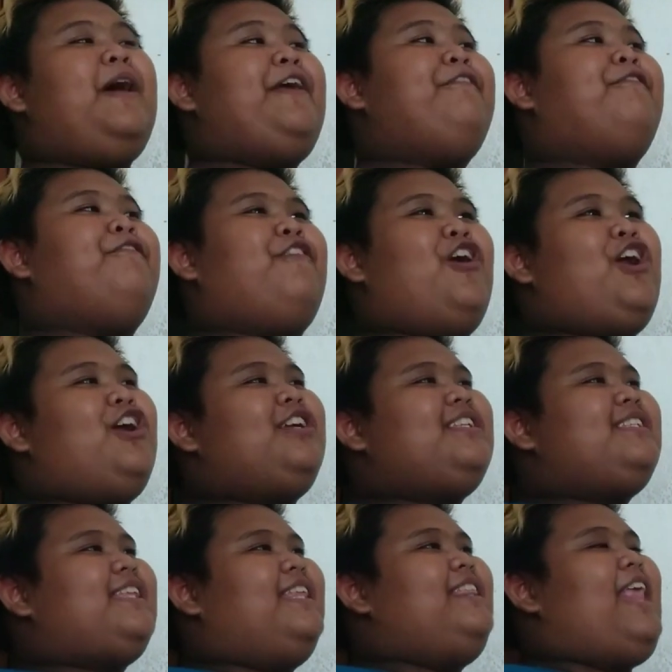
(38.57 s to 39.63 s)
my
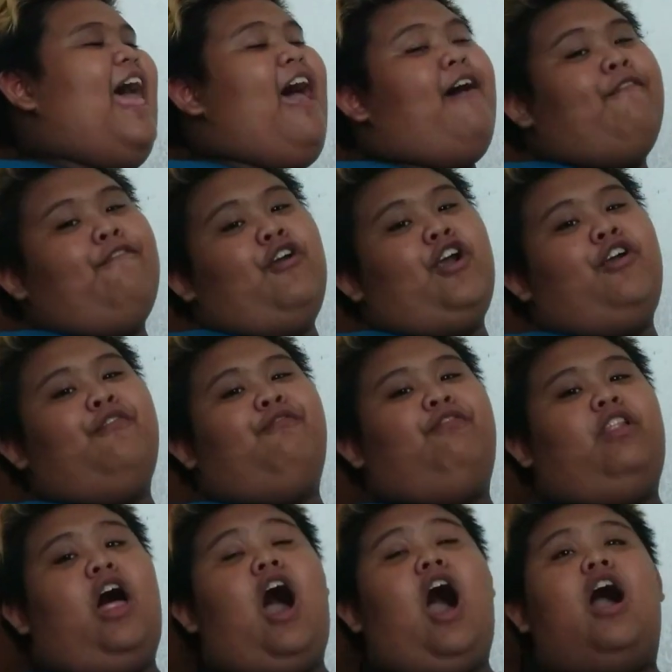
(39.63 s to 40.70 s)
first and ever
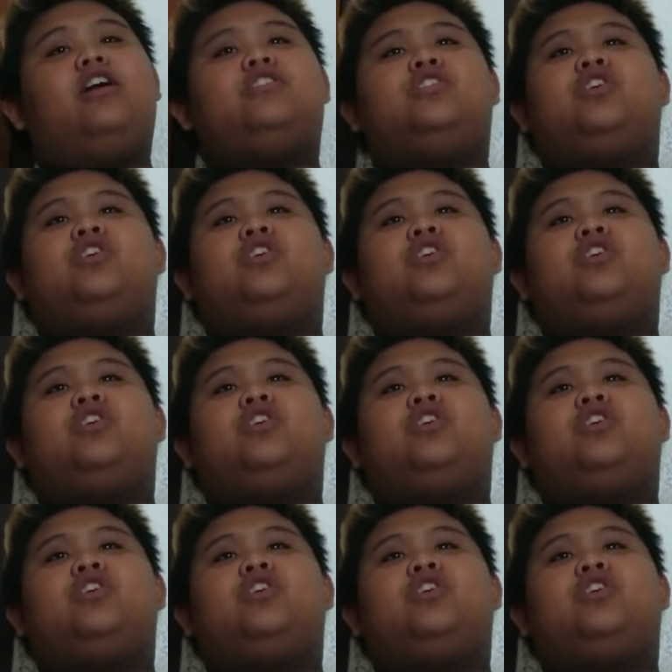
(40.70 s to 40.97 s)
vlog.